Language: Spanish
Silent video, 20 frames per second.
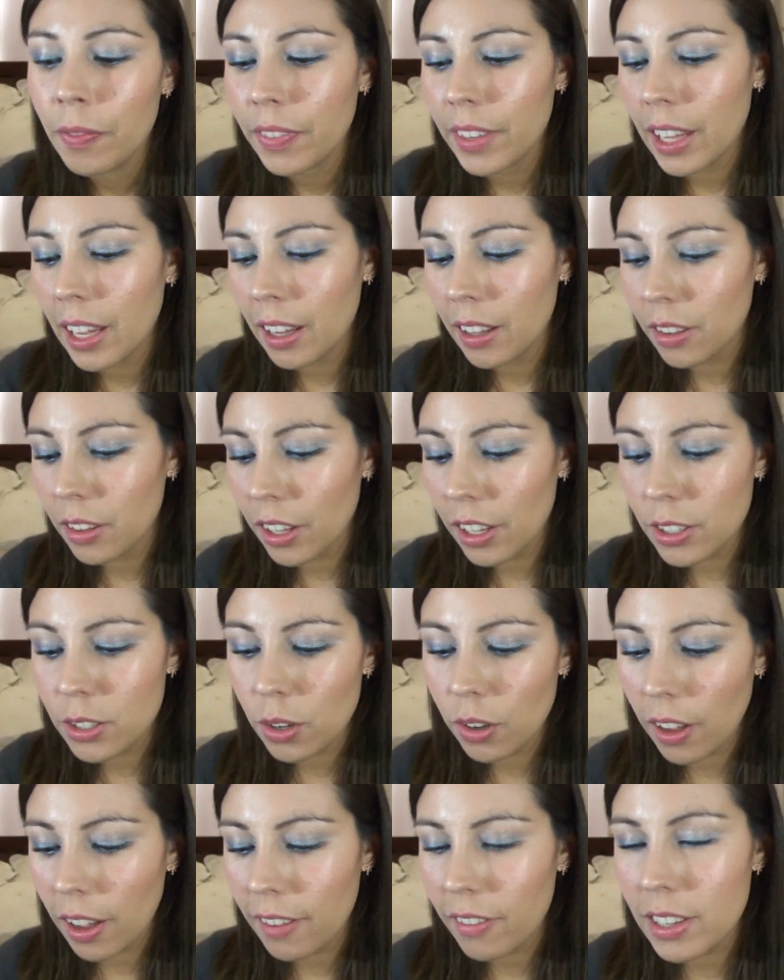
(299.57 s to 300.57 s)
De
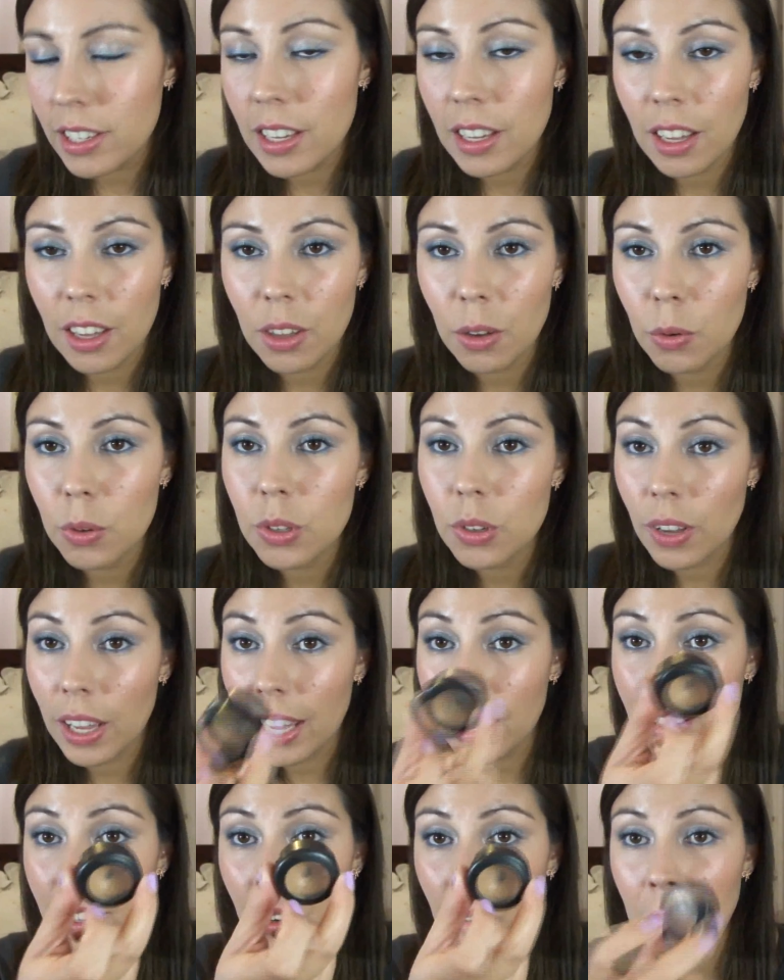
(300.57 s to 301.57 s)
hecho, hay veces que yo uso
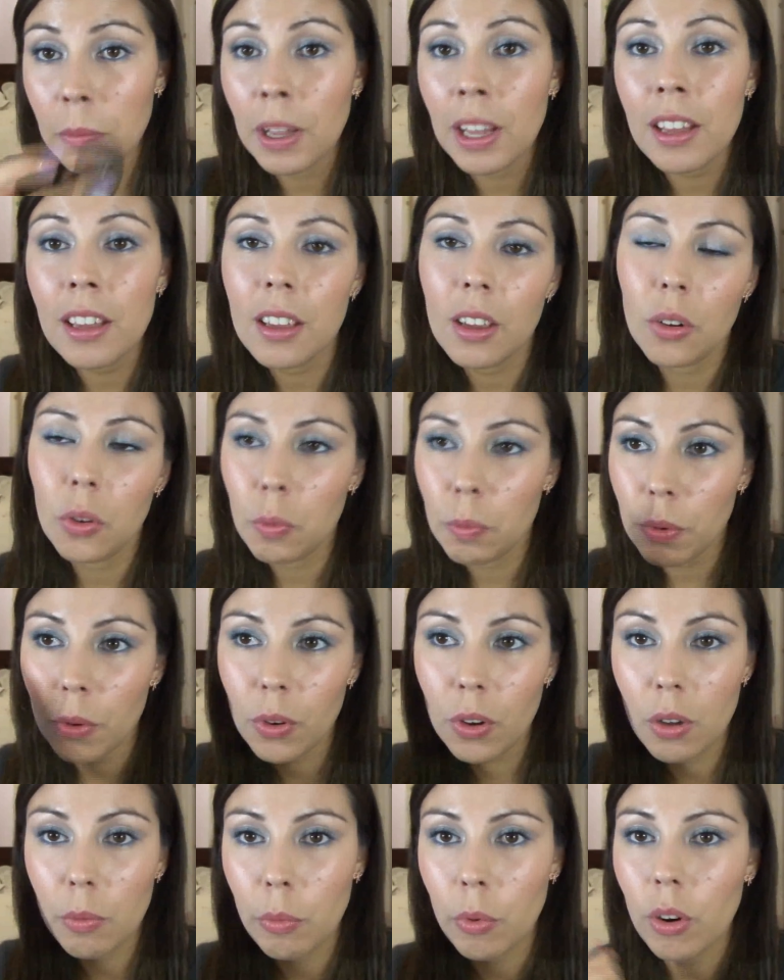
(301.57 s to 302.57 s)
este nomás y con un
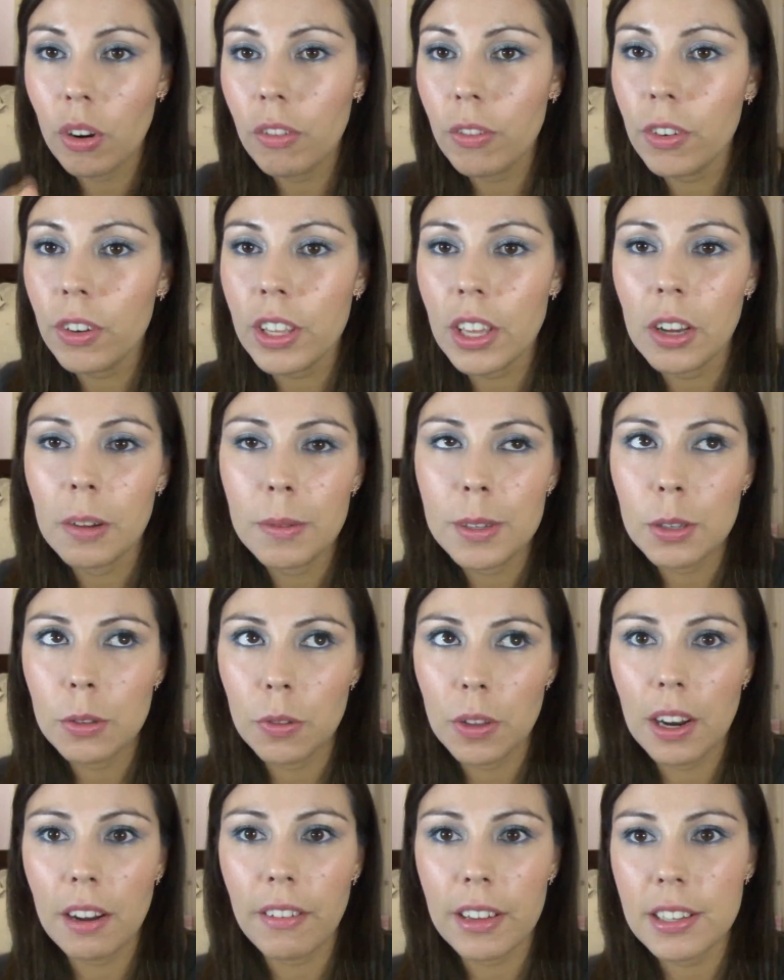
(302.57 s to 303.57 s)
poco de polvo y es como si
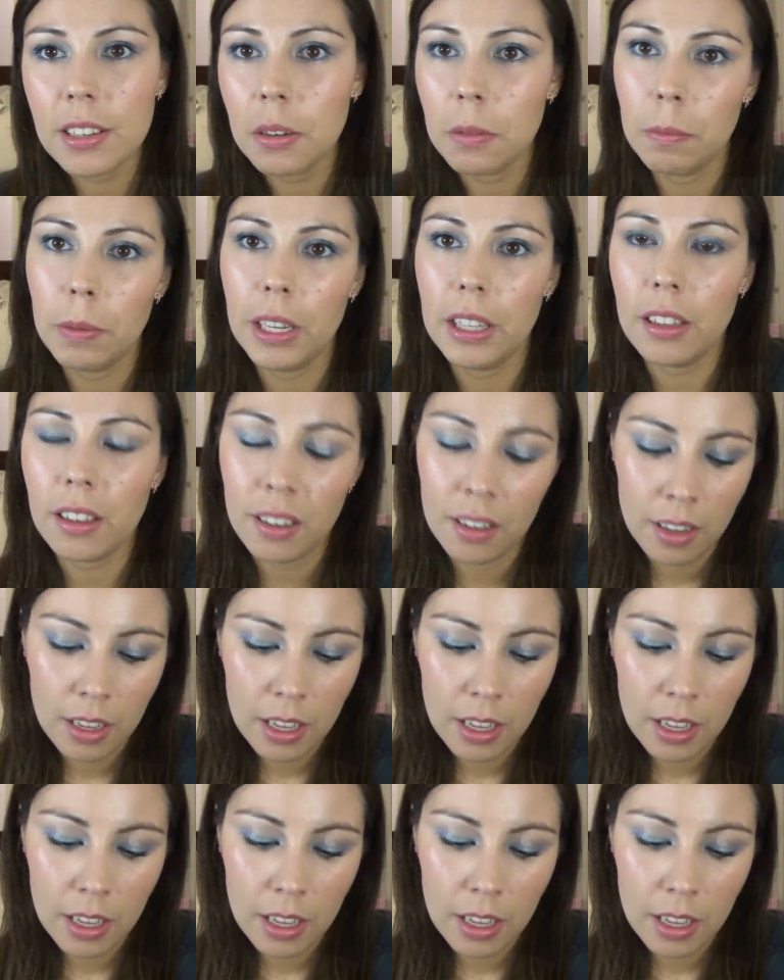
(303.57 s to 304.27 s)
tuviera base completa.